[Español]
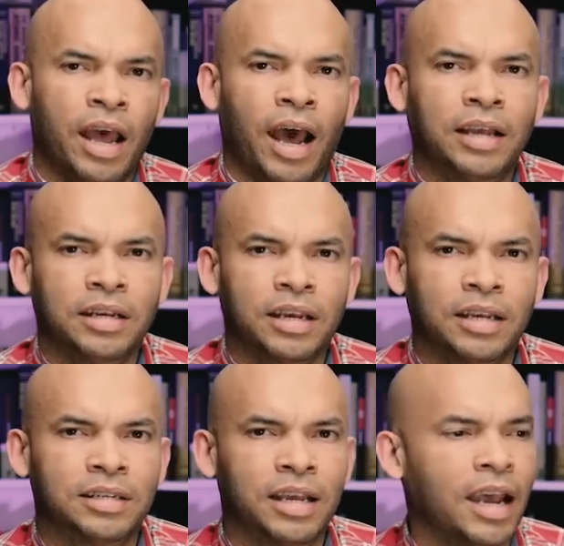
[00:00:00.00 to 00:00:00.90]
hace
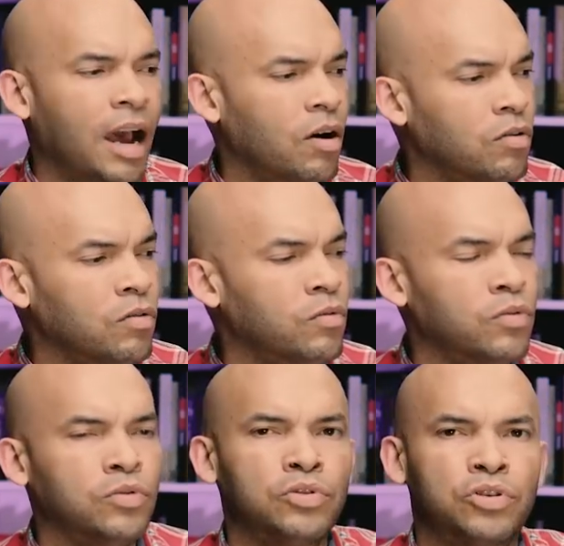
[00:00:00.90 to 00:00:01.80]
que sea un
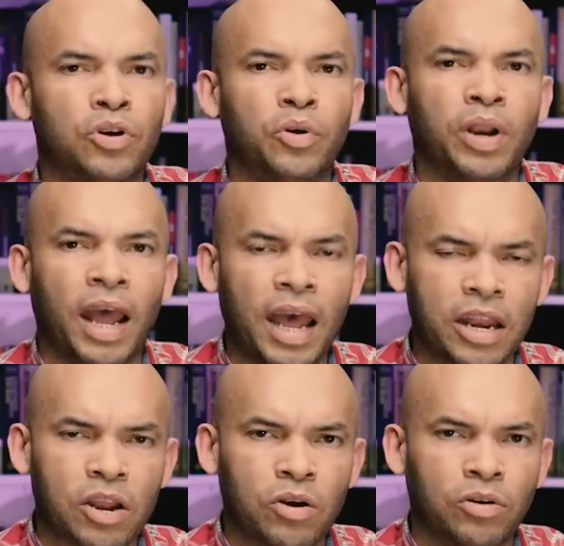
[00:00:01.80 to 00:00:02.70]

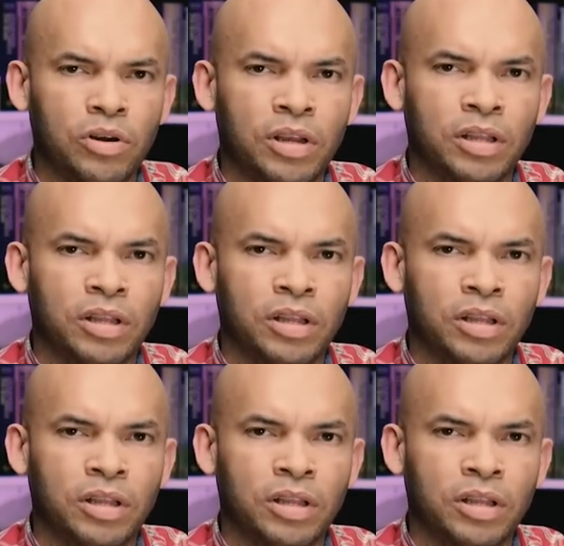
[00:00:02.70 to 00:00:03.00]
funcionario